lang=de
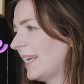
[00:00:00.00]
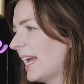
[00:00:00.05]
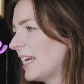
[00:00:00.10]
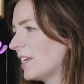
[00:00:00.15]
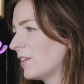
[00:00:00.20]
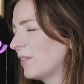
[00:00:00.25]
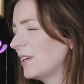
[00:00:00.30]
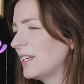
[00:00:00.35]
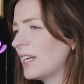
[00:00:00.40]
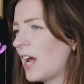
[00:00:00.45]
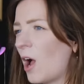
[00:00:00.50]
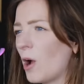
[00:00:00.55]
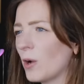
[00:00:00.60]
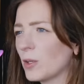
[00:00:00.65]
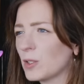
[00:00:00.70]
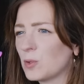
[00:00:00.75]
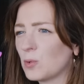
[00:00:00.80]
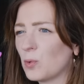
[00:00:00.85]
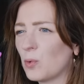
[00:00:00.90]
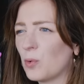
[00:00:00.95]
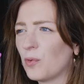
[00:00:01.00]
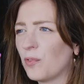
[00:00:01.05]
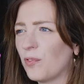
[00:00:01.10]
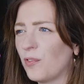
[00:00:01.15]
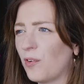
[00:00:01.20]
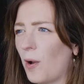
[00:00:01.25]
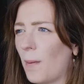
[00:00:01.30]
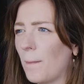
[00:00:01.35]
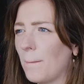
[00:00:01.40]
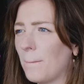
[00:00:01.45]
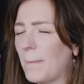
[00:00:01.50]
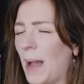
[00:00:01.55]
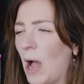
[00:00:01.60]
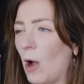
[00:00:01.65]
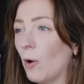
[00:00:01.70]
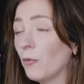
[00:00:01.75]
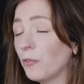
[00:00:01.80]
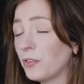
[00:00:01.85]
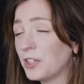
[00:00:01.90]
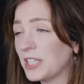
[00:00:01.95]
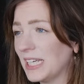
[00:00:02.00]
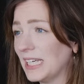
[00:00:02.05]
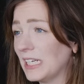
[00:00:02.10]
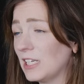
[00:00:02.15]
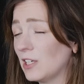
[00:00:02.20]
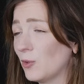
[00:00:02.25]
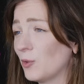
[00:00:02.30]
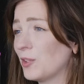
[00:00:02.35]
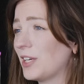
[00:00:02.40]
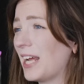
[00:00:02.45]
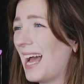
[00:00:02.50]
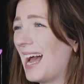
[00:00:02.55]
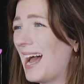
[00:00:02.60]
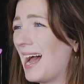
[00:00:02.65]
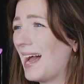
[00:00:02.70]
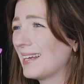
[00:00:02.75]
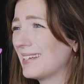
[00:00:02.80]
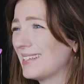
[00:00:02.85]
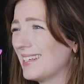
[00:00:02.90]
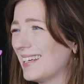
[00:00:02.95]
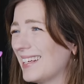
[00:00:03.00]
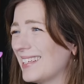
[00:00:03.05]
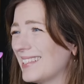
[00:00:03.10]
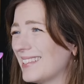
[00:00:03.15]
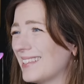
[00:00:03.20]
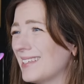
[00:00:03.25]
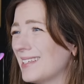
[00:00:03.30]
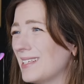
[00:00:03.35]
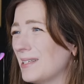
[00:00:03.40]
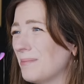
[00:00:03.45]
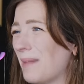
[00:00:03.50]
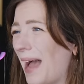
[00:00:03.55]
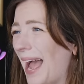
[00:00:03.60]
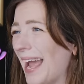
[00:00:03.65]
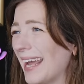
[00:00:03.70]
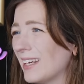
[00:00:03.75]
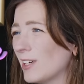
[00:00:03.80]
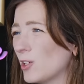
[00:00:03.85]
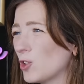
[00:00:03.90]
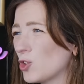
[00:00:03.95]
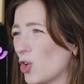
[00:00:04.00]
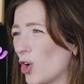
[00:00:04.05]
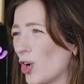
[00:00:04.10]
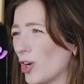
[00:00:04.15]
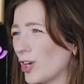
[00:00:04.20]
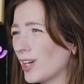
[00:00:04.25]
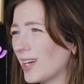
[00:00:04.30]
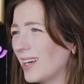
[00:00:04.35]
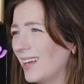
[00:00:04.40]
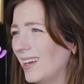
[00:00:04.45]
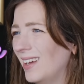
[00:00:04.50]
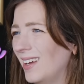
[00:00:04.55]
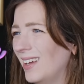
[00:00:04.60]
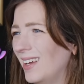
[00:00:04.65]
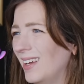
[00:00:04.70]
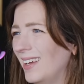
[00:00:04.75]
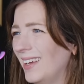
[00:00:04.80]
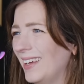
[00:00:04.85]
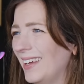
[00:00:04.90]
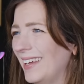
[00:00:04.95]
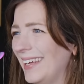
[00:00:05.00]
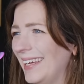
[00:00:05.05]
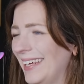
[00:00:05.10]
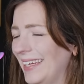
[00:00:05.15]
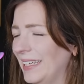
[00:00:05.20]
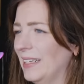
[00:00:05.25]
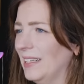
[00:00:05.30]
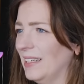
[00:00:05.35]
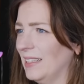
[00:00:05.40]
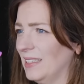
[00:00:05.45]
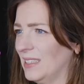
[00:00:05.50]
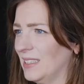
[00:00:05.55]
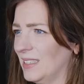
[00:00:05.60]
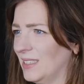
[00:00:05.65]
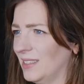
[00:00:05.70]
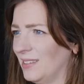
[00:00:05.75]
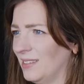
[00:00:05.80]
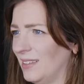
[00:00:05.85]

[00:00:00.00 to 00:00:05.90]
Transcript: Ja, ich finde auch so vom Auftreten und der Art her sind die beiden schon ähnlich.